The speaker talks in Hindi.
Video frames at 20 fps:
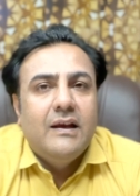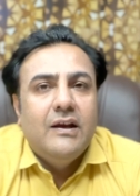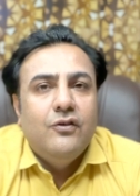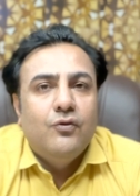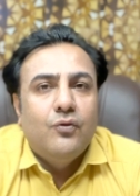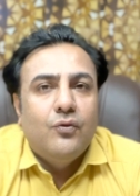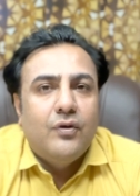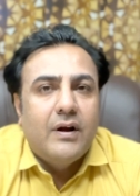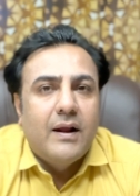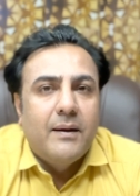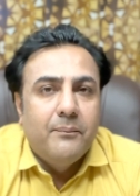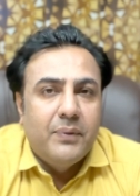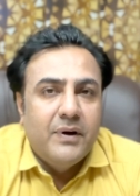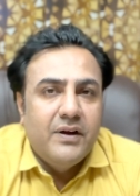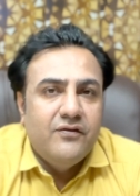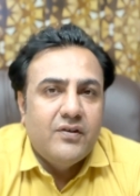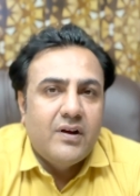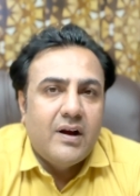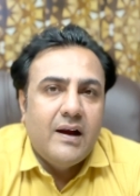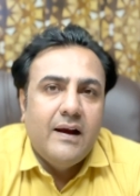की जो
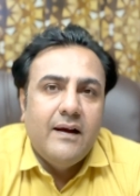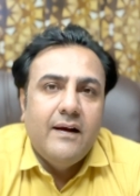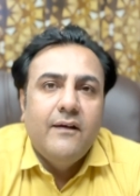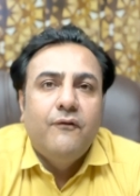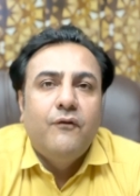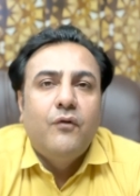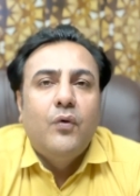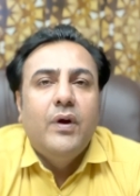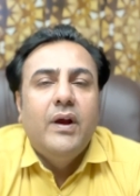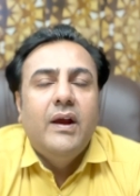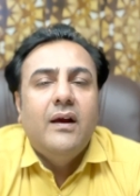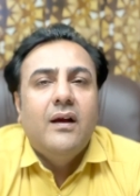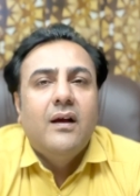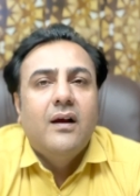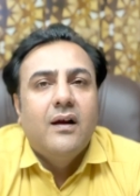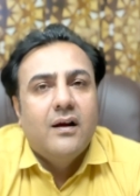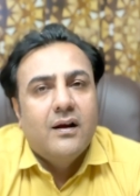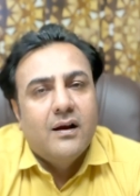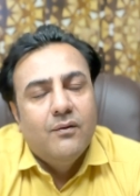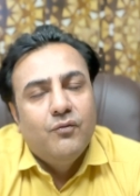टेम्परेचर है वो एक
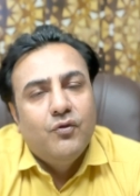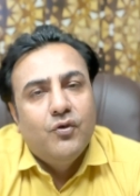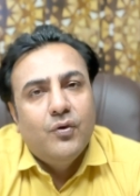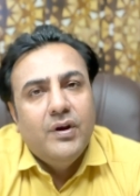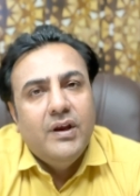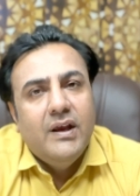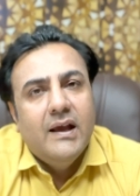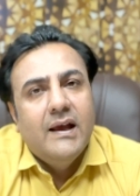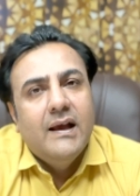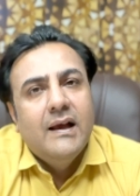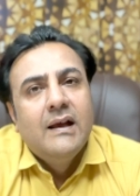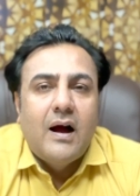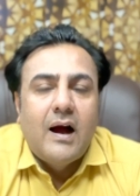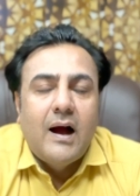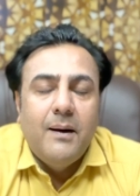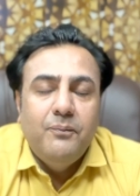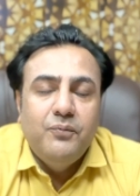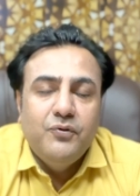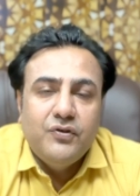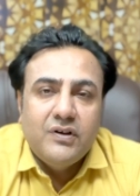कमजोरी है
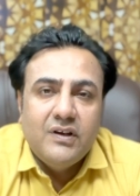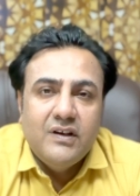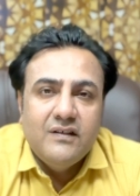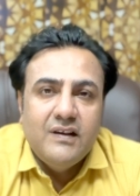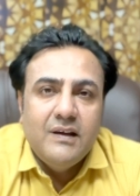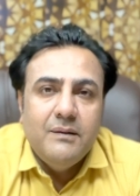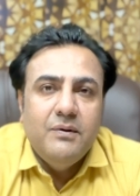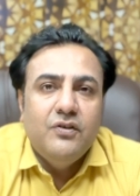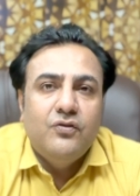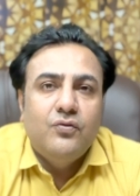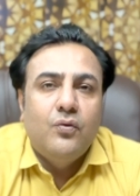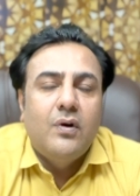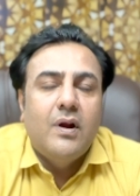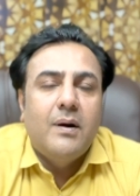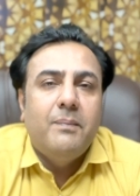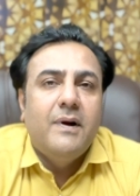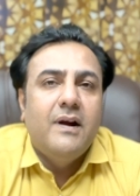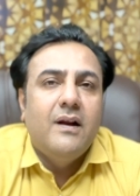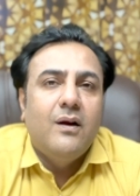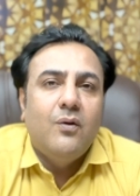अब किसी भी सोलर
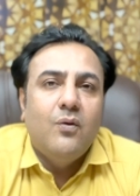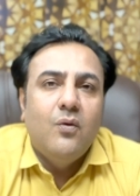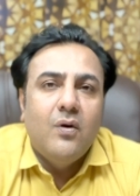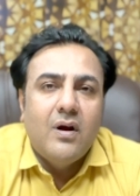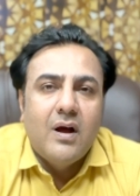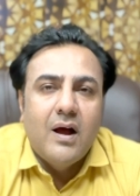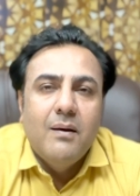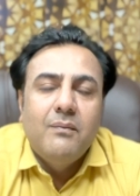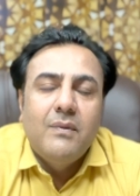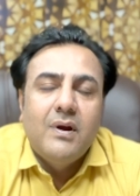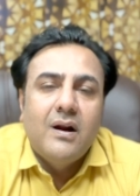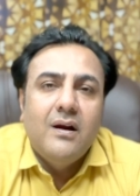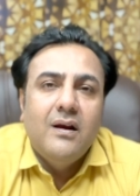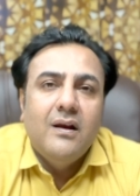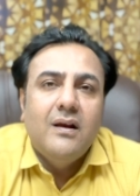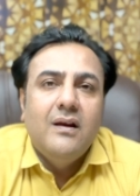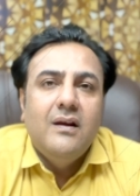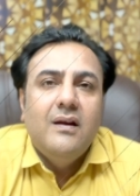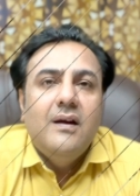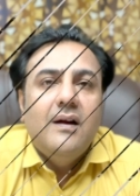पैनल को काम करने
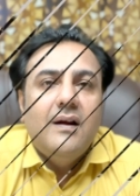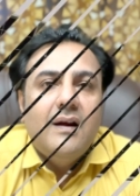के लिए